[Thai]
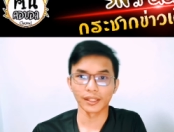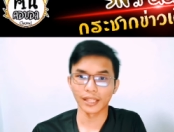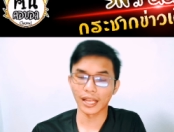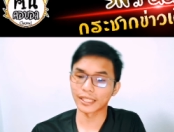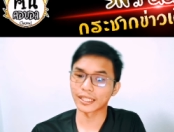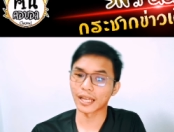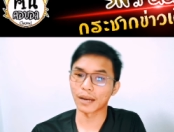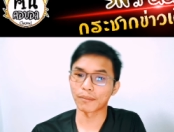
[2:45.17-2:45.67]

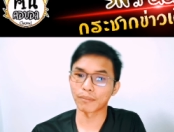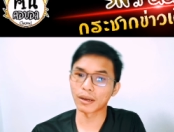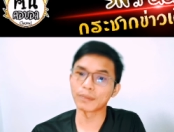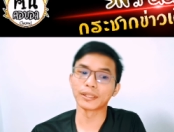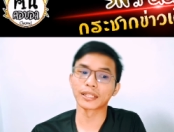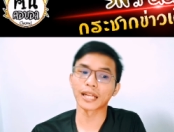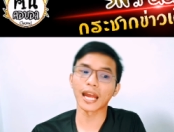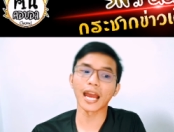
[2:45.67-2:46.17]
น่าจะไม่
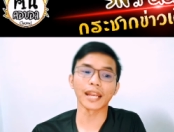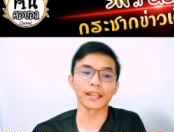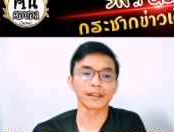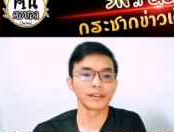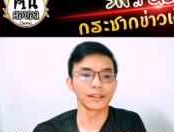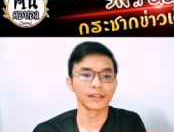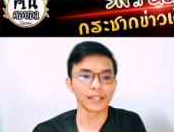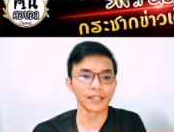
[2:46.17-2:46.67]
ผิดคาด
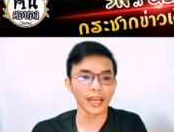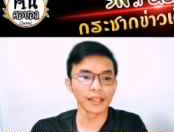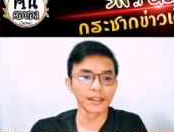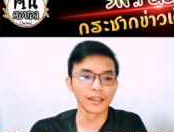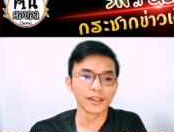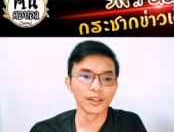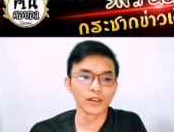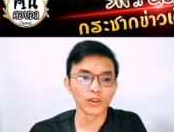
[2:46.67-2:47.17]
นะ
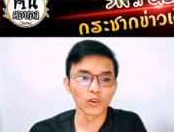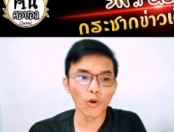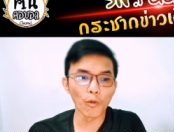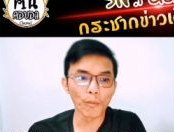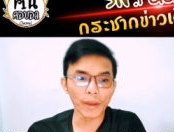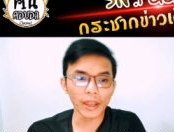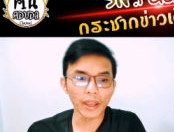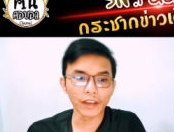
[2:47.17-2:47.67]
ก
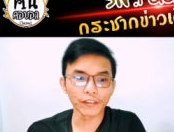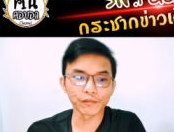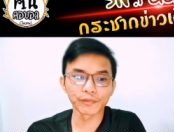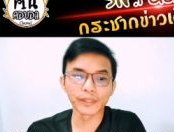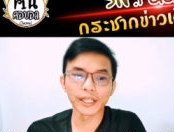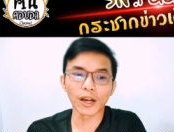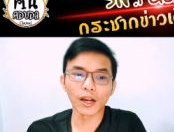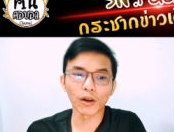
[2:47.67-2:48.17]
ลุ่ม F
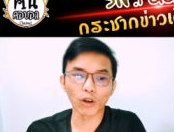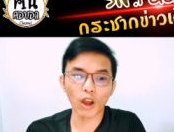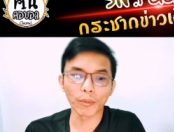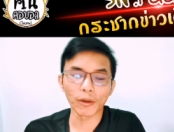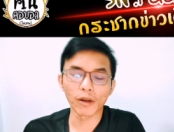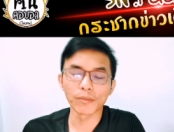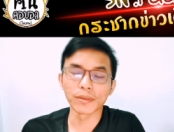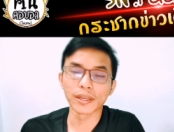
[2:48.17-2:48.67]
ที่เข้ารอ
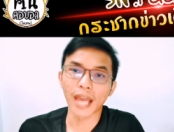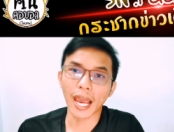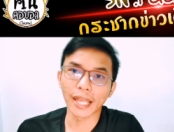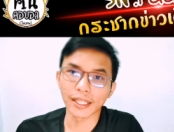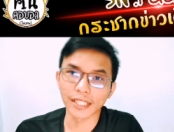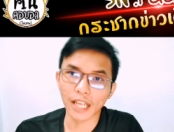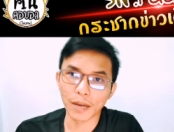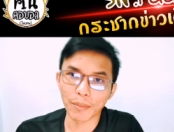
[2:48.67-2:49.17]
บก็มีไอ้
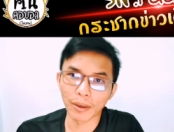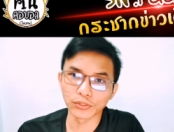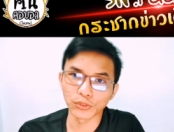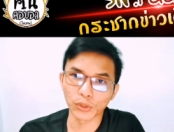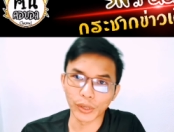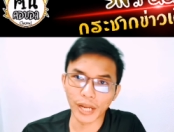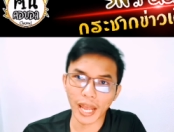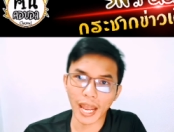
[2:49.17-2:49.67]
ตังดาบาร์เซ
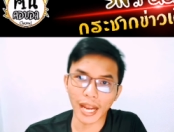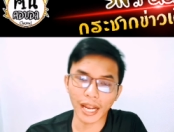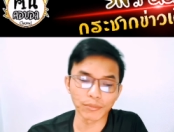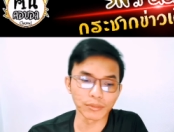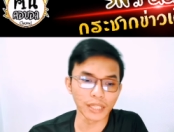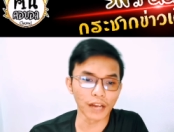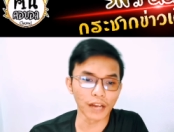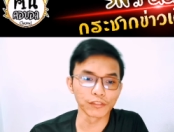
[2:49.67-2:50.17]
โลนาครั
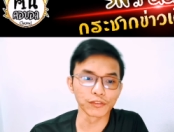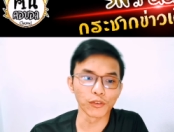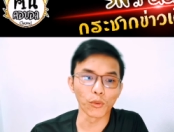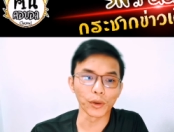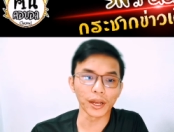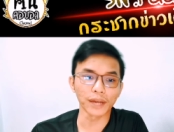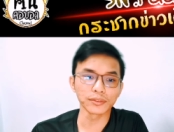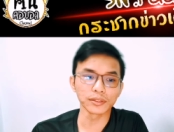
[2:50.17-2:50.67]
บจากฝู
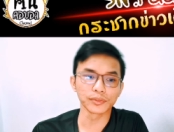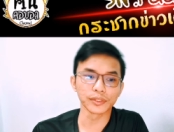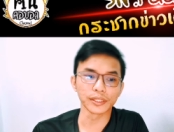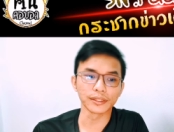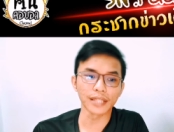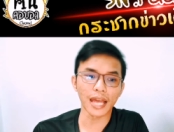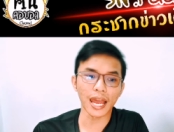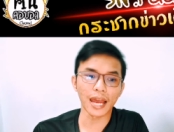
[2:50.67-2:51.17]
งนะครับ
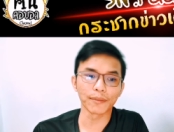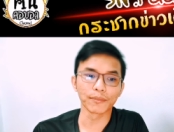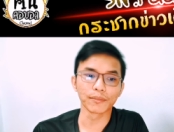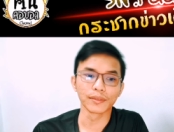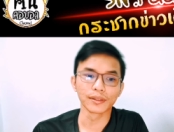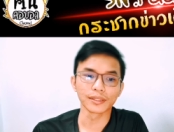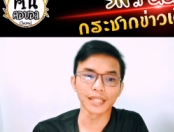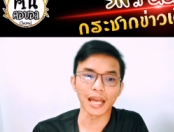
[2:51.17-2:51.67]
14 แต้ม
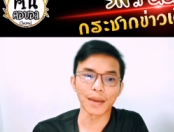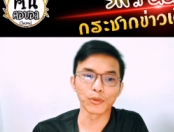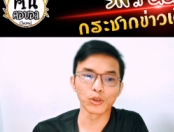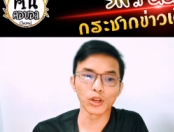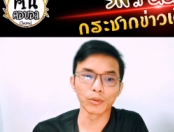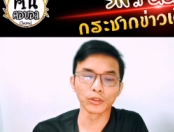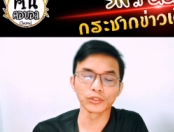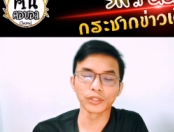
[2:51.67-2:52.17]
ตามมา
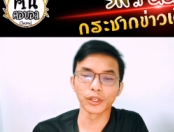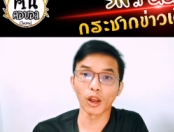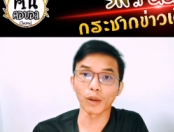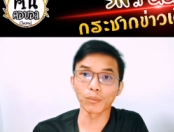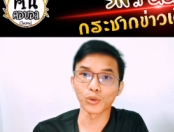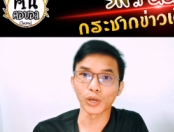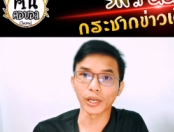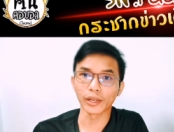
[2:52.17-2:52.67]
ด้วยบรูเซียดอ
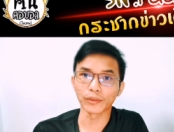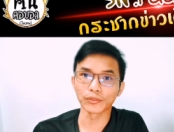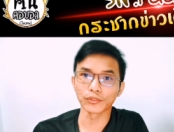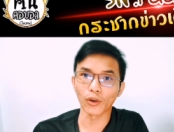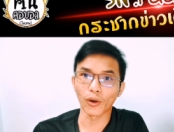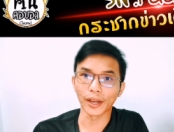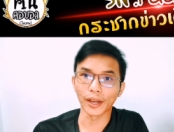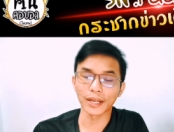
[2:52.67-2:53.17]
ทมูนอันดับ
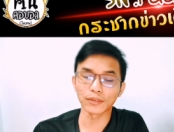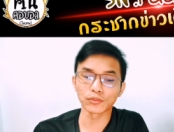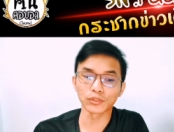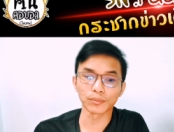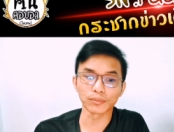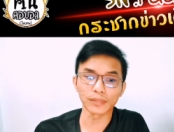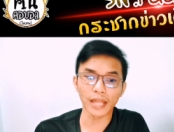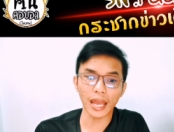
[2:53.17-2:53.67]
2นะครั
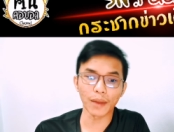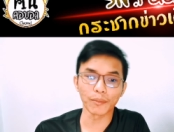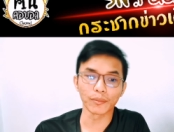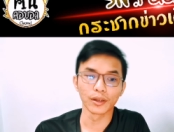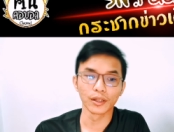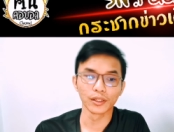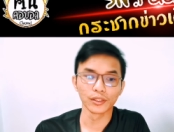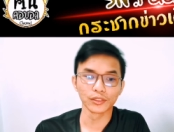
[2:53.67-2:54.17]
บ 10 แต้ม
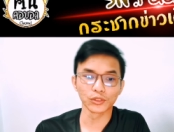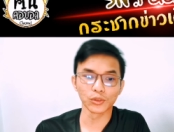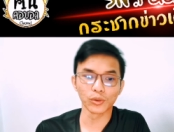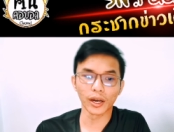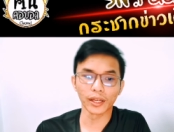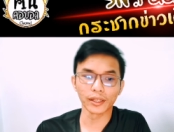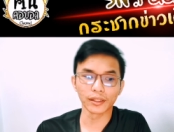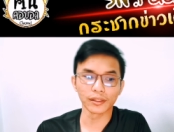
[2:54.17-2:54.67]
ส่
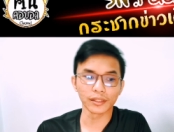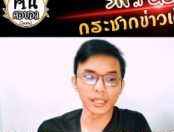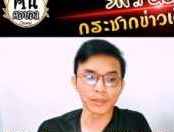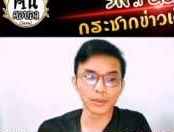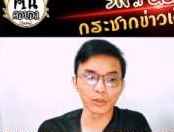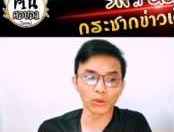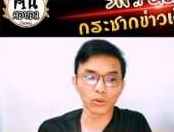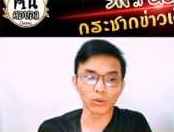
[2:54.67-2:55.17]
วนที
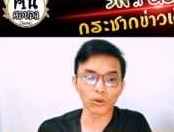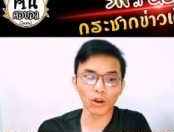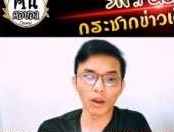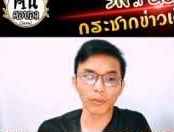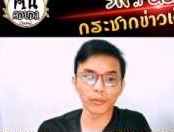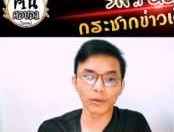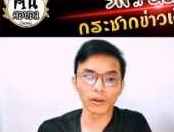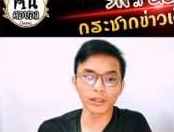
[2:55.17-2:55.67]
มที่ตกรอ
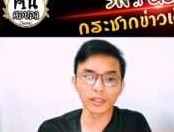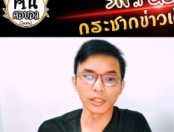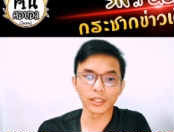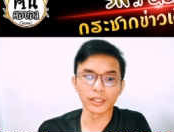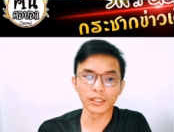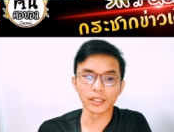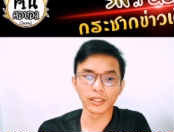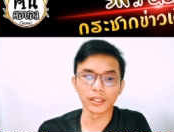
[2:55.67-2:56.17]
บก็
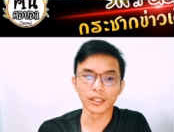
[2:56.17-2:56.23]
คือ